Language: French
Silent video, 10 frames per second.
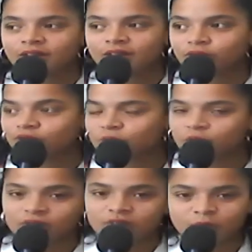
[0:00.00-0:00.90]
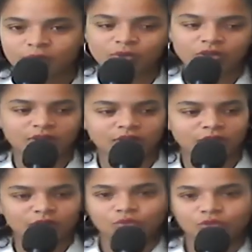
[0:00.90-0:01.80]
Et donc j'ai posé, j'ai pris mon
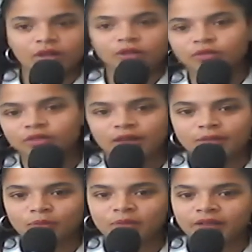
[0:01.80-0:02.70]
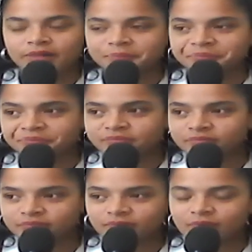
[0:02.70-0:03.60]
ordinateur, je me suis allongée avec mon plâtre
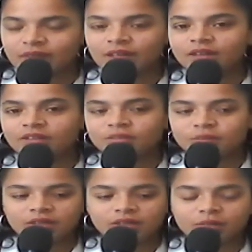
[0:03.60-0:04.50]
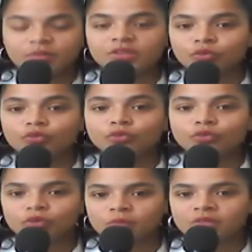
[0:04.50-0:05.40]
et j'ai mis l'émission du
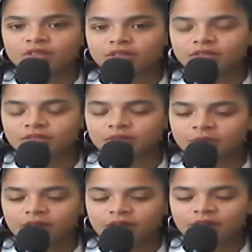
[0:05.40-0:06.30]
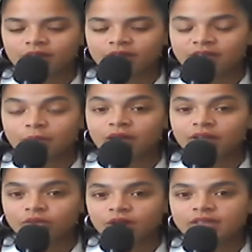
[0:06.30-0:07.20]
jour MCI TV et ça
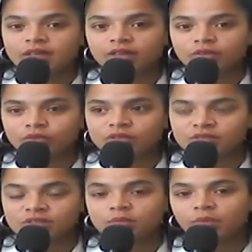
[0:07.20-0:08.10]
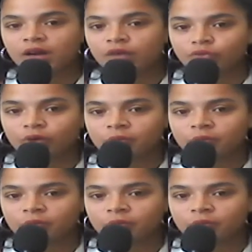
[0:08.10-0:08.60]
parlait de la guérison divine par la foi.